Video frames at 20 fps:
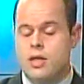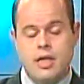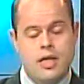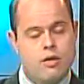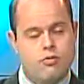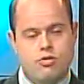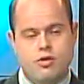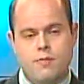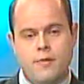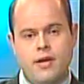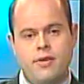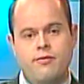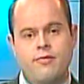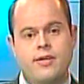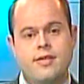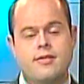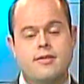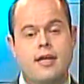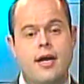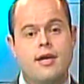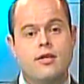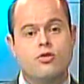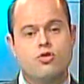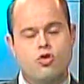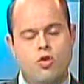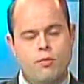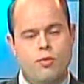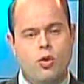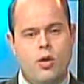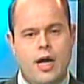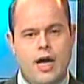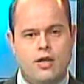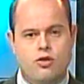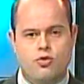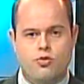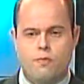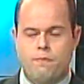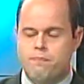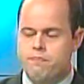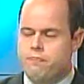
não se manifestar sobre o caso.